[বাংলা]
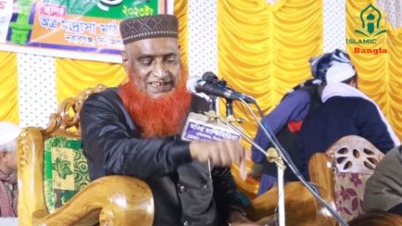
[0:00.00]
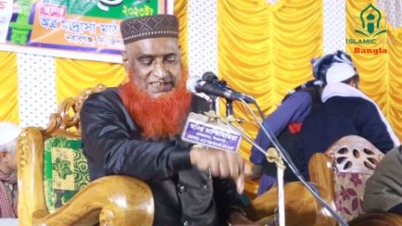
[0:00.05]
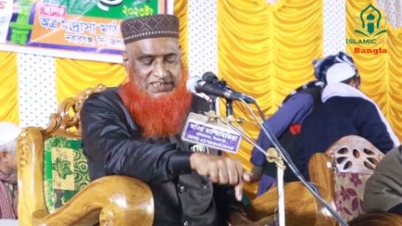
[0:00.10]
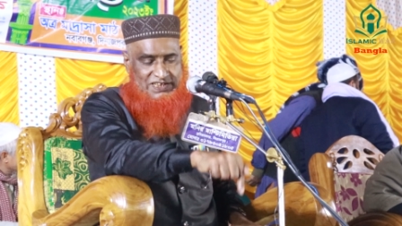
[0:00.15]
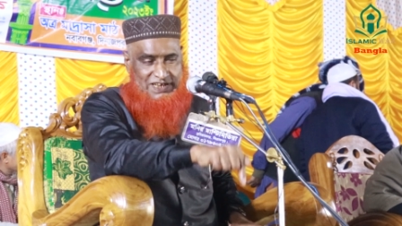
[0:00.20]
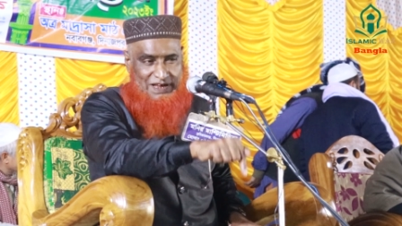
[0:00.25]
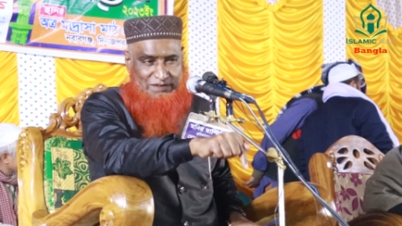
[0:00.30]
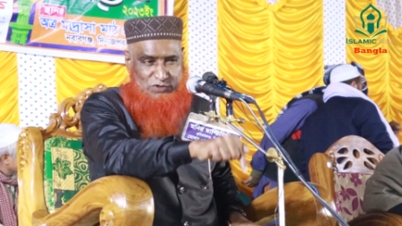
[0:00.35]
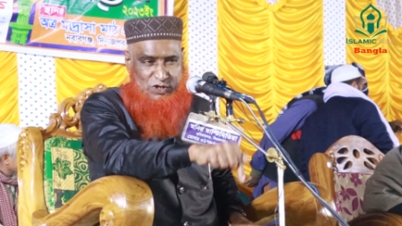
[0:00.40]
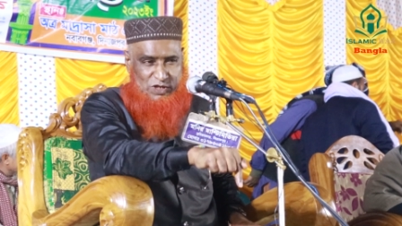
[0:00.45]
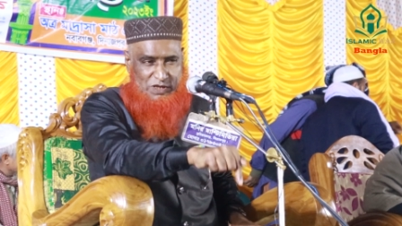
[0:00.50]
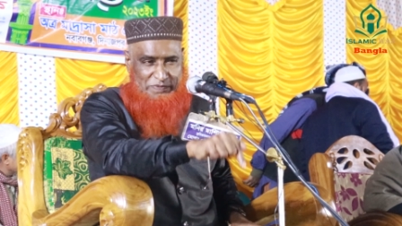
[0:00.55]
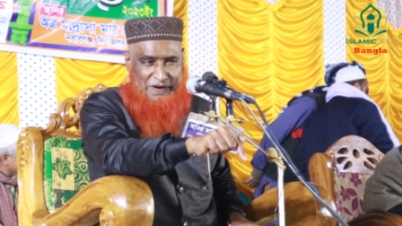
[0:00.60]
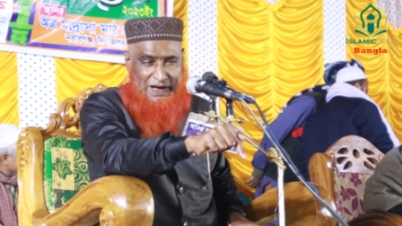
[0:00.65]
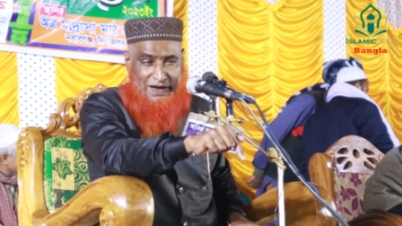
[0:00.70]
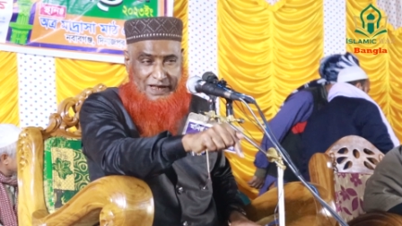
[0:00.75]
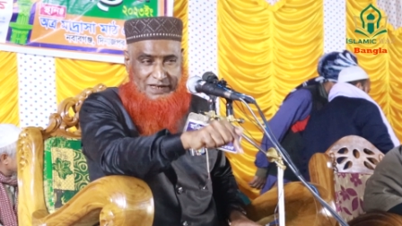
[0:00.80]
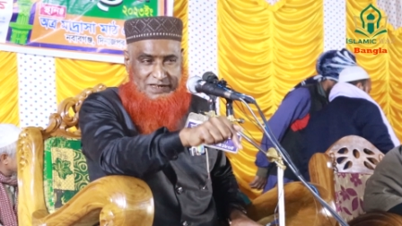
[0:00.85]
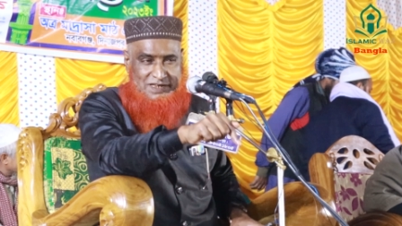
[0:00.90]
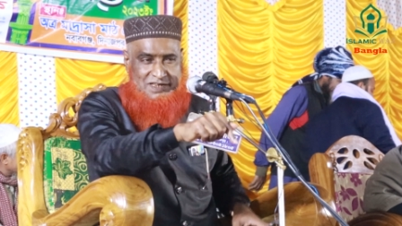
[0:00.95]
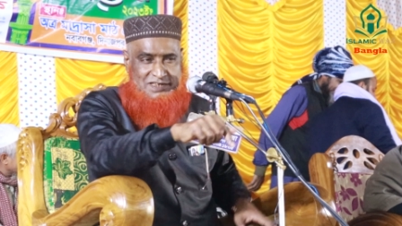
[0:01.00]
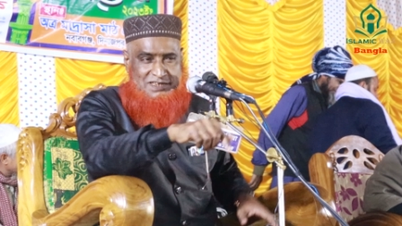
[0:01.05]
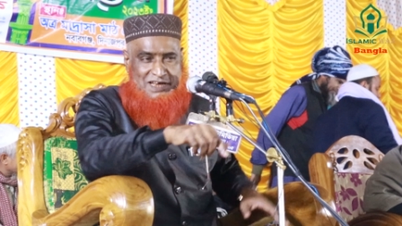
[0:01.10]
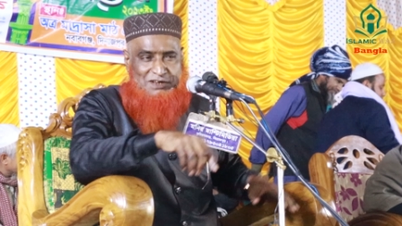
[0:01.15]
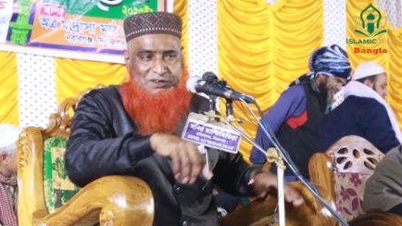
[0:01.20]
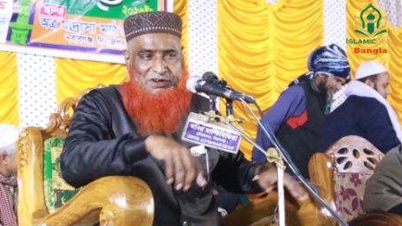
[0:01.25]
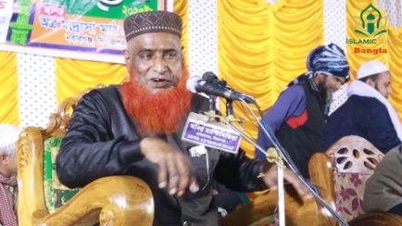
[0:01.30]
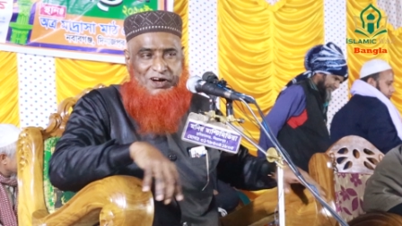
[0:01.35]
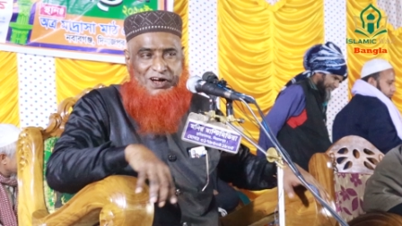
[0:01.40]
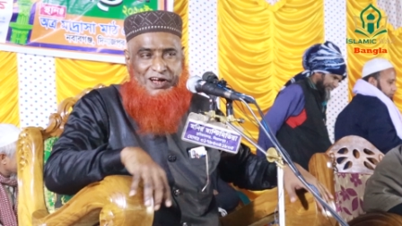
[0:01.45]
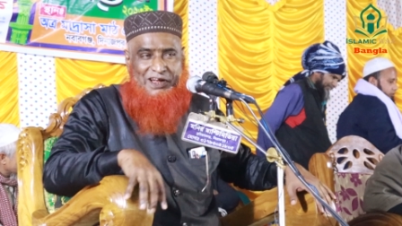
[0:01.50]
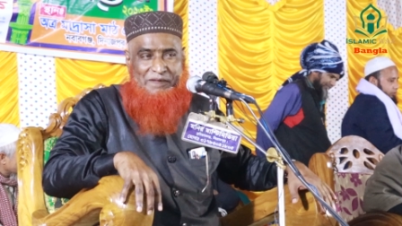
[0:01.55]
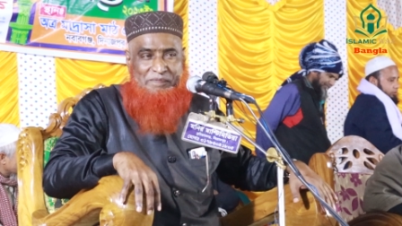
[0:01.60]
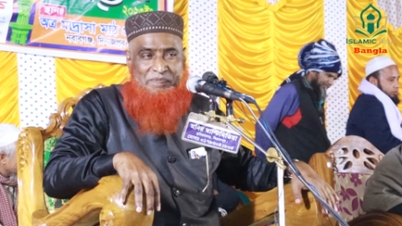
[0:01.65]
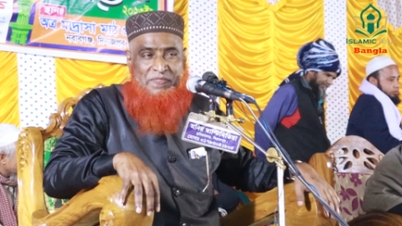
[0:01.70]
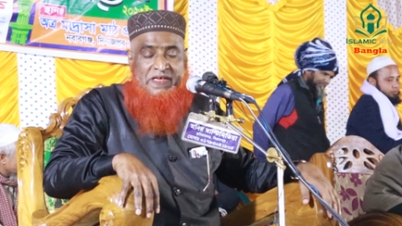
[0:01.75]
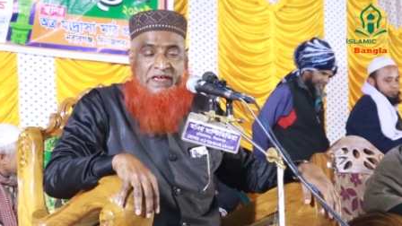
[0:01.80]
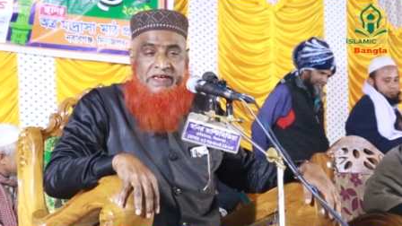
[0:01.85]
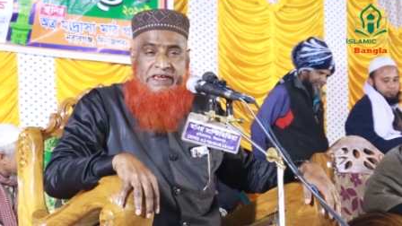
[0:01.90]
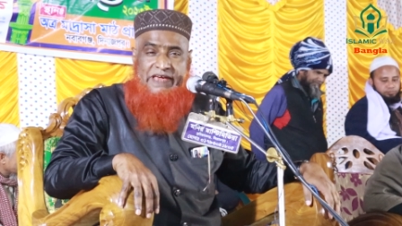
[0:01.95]
ইসলাম যদি বাংলাদেশে চালু হয়
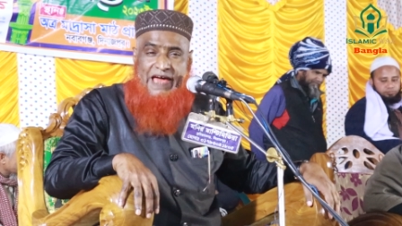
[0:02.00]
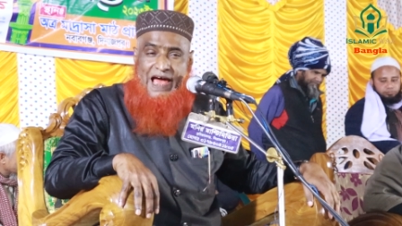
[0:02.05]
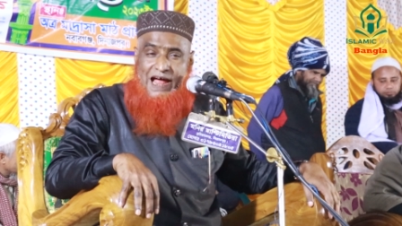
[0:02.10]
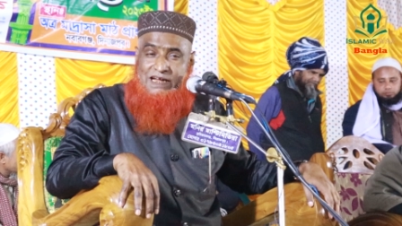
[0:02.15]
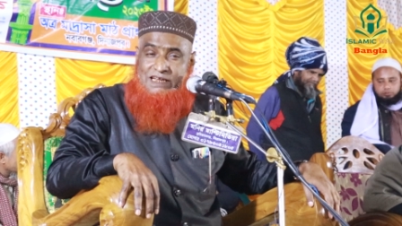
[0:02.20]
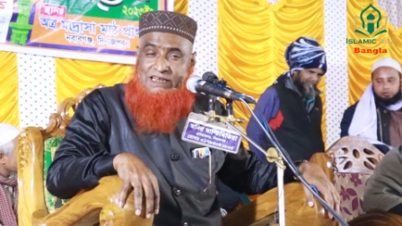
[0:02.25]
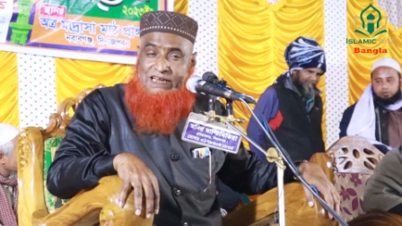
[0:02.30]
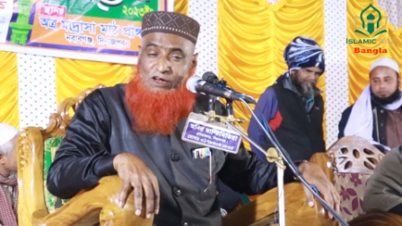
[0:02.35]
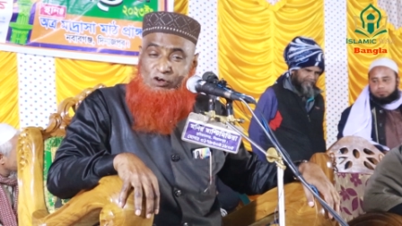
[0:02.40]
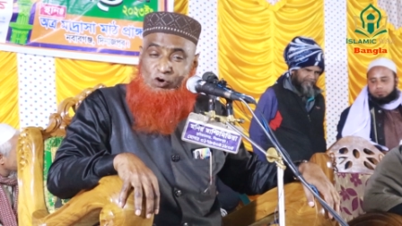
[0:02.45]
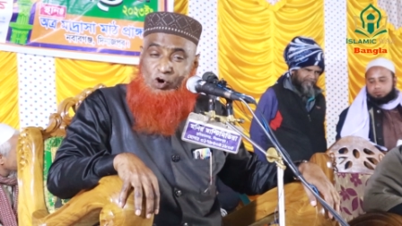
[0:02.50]
একটা